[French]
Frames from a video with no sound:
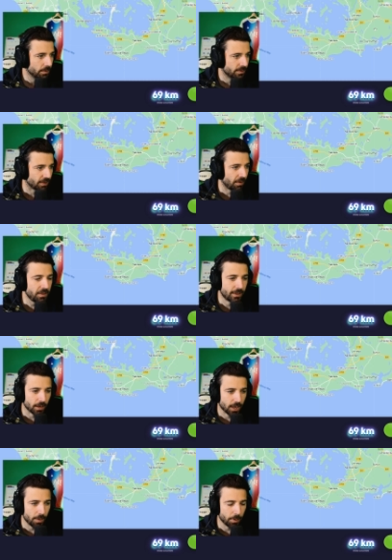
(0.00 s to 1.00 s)
ça va vite hein,
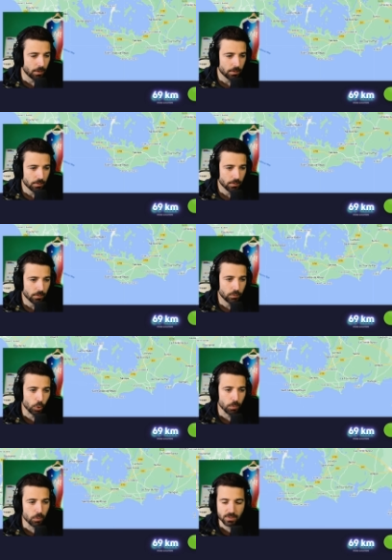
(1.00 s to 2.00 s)
quand même. Hein. Deux
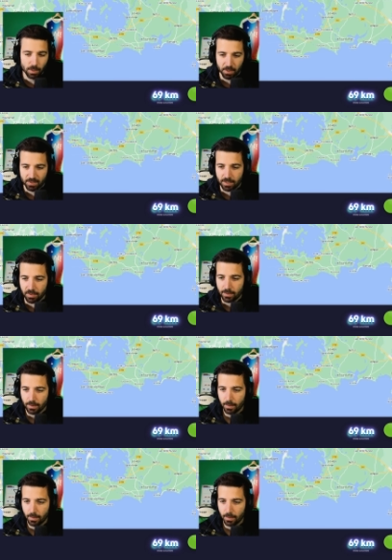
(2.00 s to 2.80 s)
minutes, ça passe si vite.